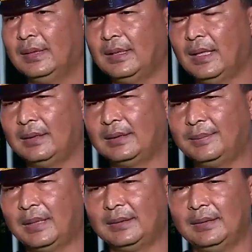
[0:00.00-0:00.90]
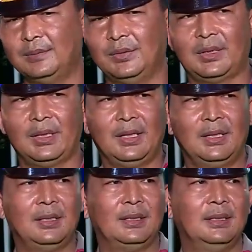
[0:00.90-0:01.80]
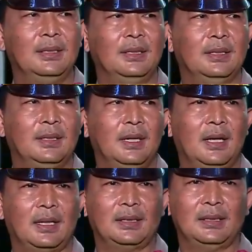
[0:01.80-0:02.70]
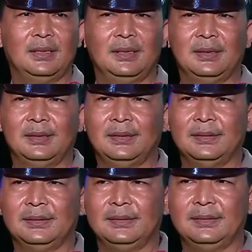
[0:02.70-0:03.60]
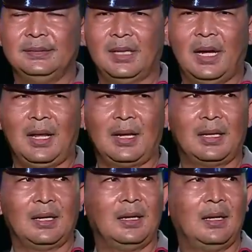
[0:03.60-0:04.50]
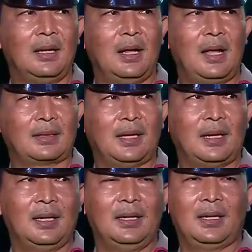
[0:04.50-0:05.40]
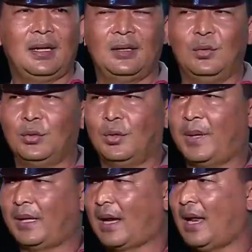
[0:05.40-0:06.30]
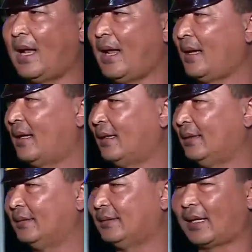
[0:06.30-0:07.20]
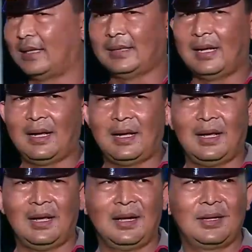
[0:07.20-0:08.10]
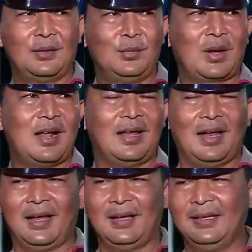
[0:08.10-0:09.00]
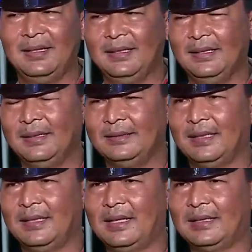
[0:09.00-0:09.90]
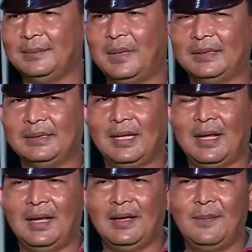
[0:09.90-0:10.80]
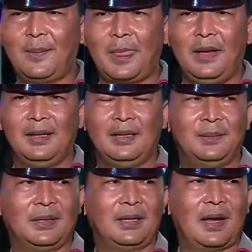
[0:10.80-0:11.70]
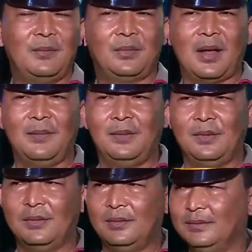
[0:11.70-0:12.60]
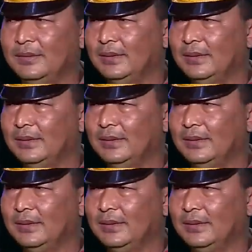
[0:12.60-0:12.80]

Jadi antisipasinya mungkin dari jalan arteri ini kan untuk penerangan saya rasa kurang ya. Jadi antisipasinya diberi rambu-rambu